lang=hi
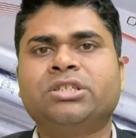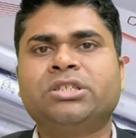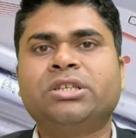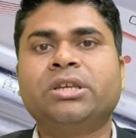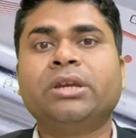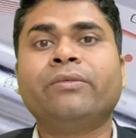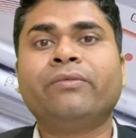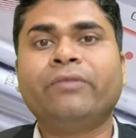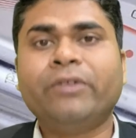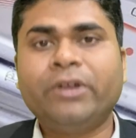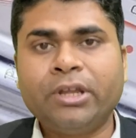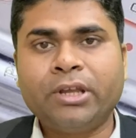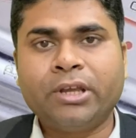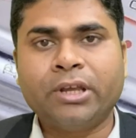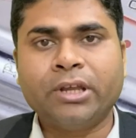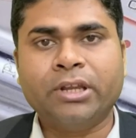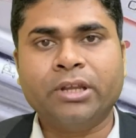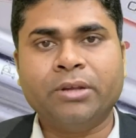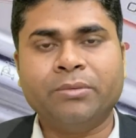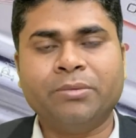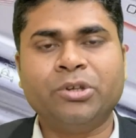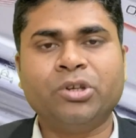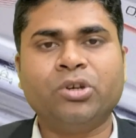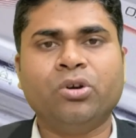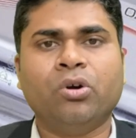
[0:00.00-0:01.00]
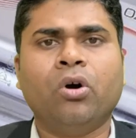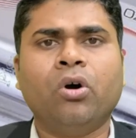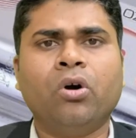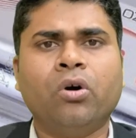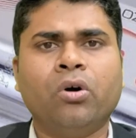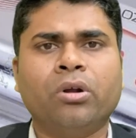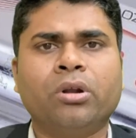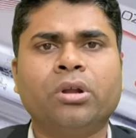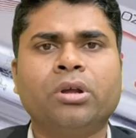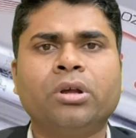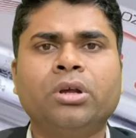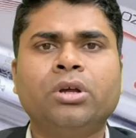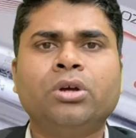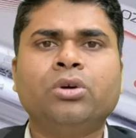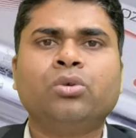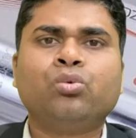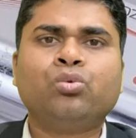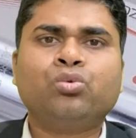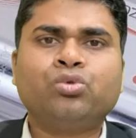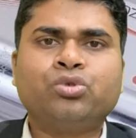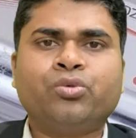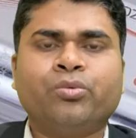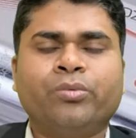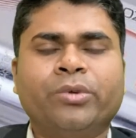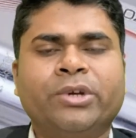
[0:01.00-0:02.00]
सेफ्टी के लिए भी और
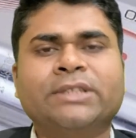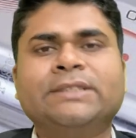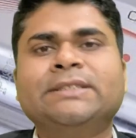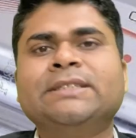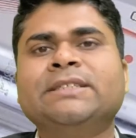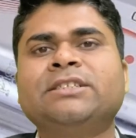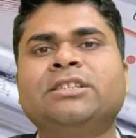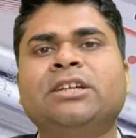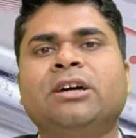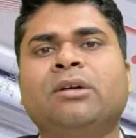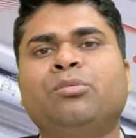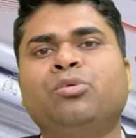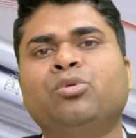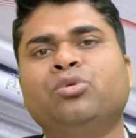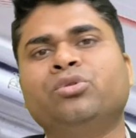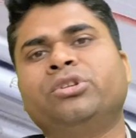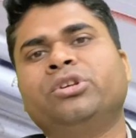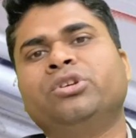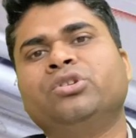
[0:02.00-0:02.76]
कुछ वैसे स्टाफ होते